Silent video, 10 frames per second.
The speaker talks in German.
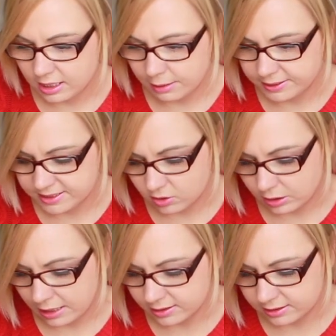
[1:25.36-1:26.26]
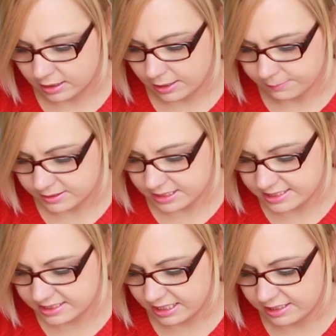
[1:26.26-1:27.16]
hier habe ich jetzt noch gar nicht gehabt. Das
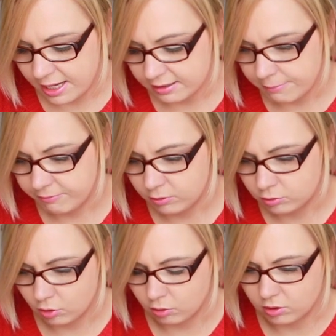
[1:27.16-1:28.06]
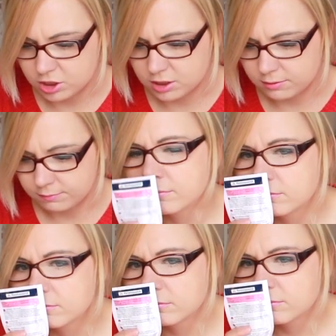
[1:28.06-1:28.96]
heißt Granatapfel und Orange.
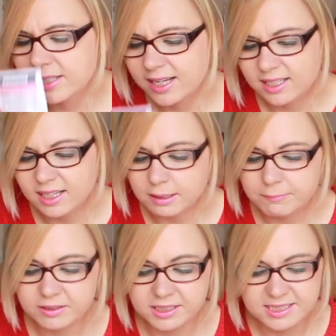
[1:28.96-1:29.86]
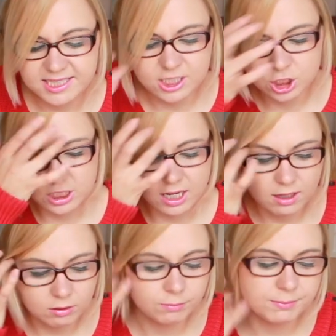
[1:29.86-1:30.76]
Der Granatapfel riecht sehr
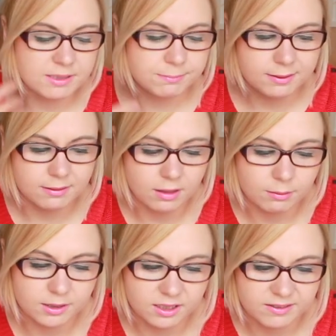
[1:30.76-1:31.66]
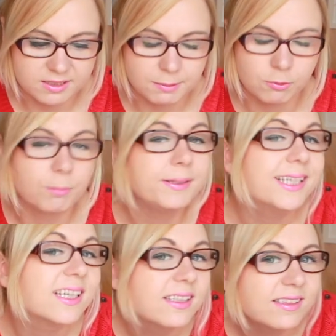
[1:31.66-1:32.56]
stark und ein bisschen bitter, aber ich werde es mal
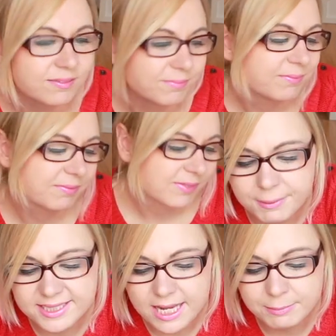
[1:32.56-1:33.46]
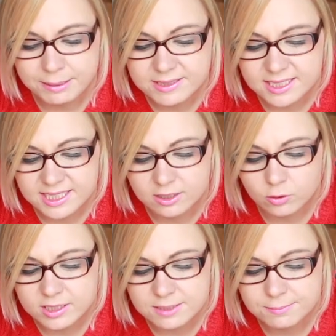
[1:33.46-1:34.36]
probieren. Bei DM gibt es ja seit
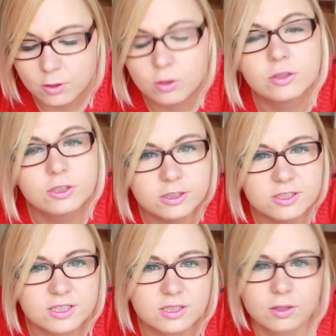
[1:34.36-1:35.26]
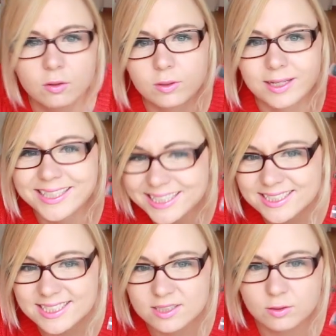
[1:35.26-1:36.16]
neuestem auch Nyx oder
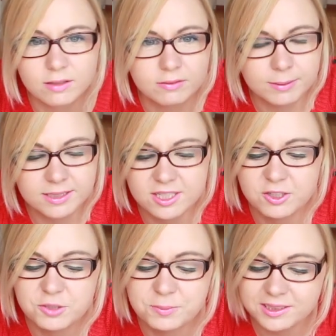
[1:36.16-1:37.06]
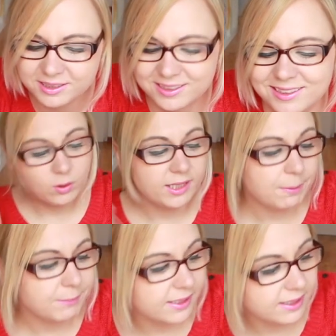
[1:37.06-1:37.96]
Nix oder wie man das ausspricht. Und ich
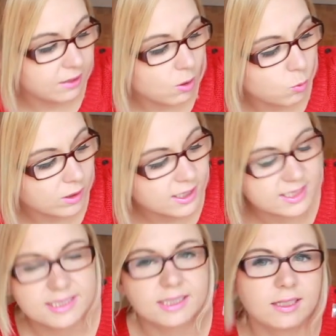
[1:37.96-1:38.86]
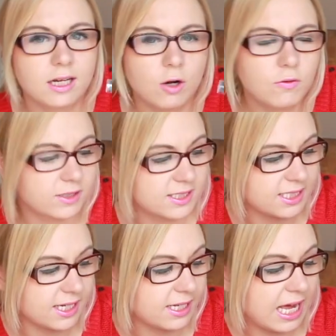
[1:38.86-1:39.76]
habe mir den Wonderstick gekauft. Das
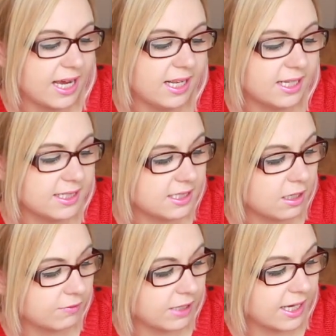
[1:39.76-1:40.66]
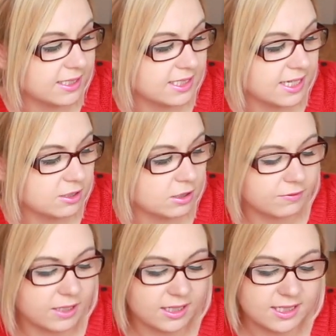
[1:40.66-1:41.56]
ist ein Highlighter auf der einen Seite und
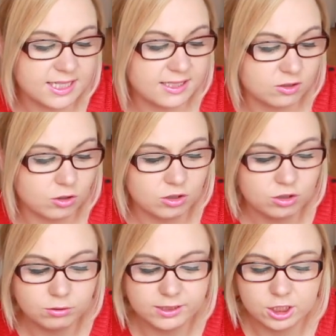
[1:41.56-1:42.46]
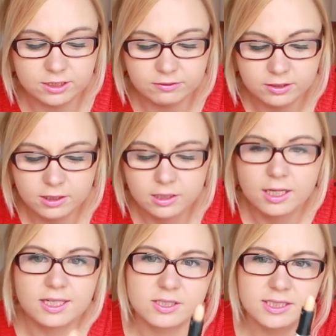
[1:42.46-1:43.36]
auf der anderen Seite ein Contouring-Stift.
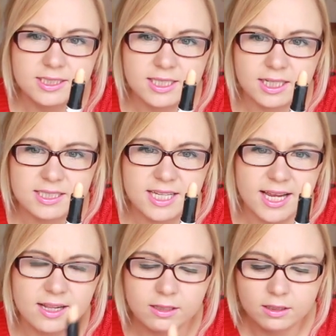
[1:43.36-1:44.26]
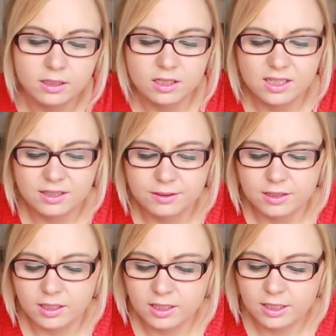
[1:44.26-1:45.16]
Also hier ist er ganz hell
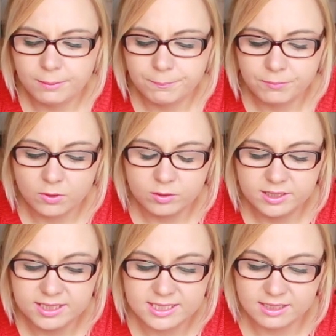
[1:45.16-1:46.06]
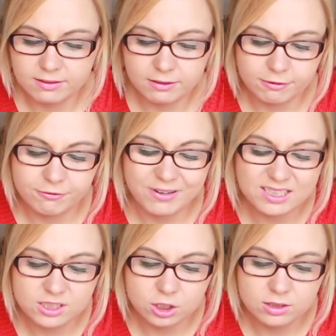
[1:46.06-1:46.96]
ähm, und hier ist er
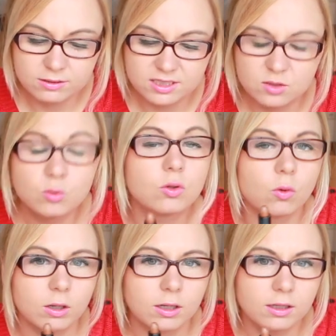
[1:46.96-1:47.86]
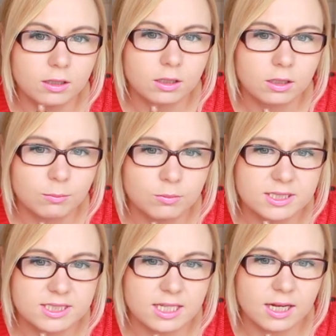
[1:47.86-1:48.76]
fast schon zu dunkel, muss
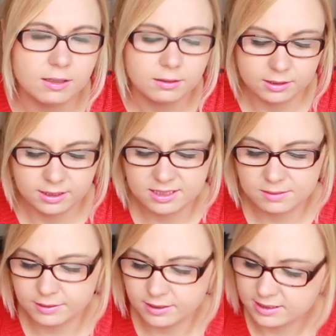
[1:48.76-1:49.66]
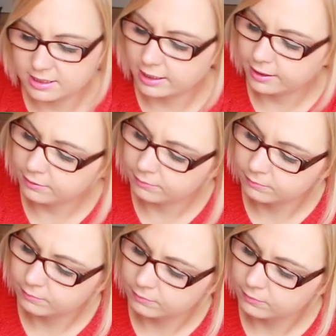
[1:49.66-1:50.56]
ich sagen. Ich kann es mal hier zeigen.
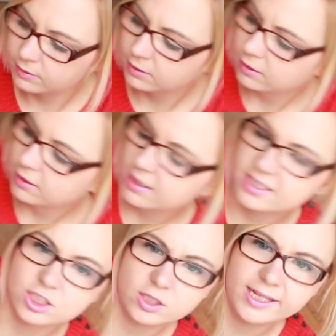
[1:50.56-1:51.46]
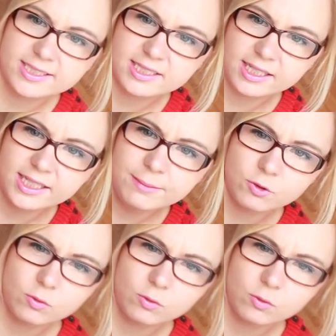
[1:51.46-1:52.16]
Das ist schon extrem